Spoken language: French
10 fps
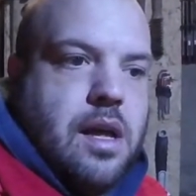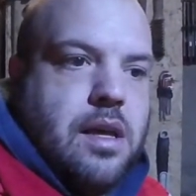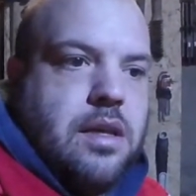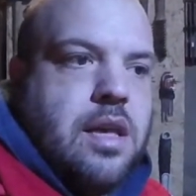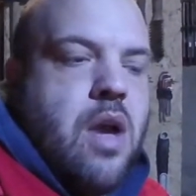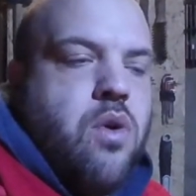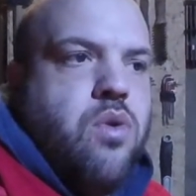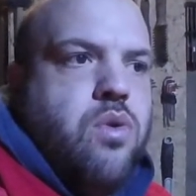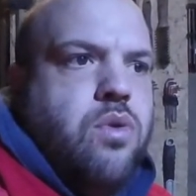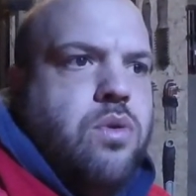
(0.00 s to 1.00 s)
il y a
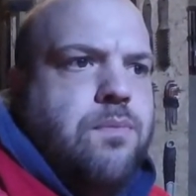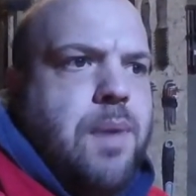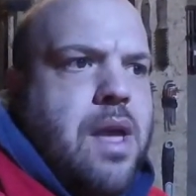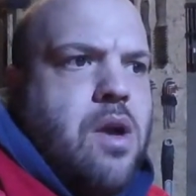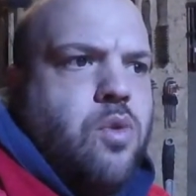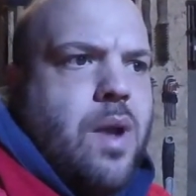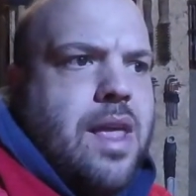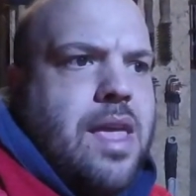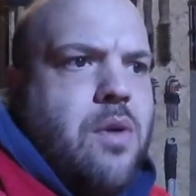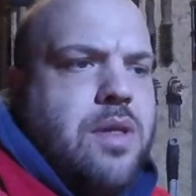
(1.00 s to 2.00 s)
eu une période où
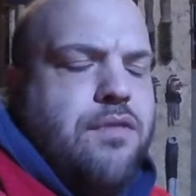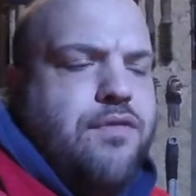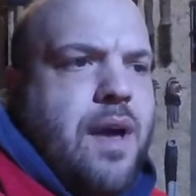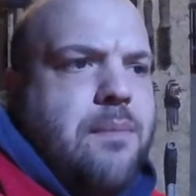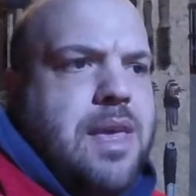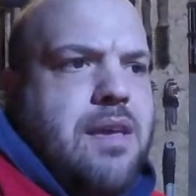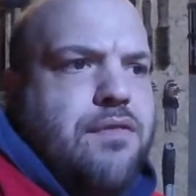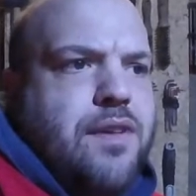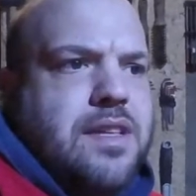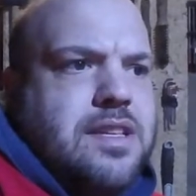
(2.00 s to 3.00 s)
il y a eu des fermiers
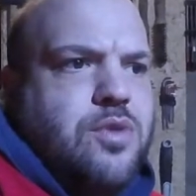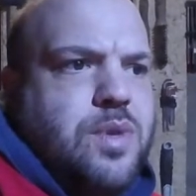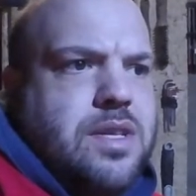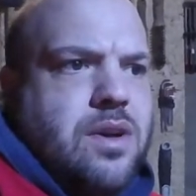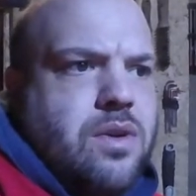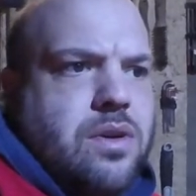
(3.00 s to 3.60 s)
fin 1800.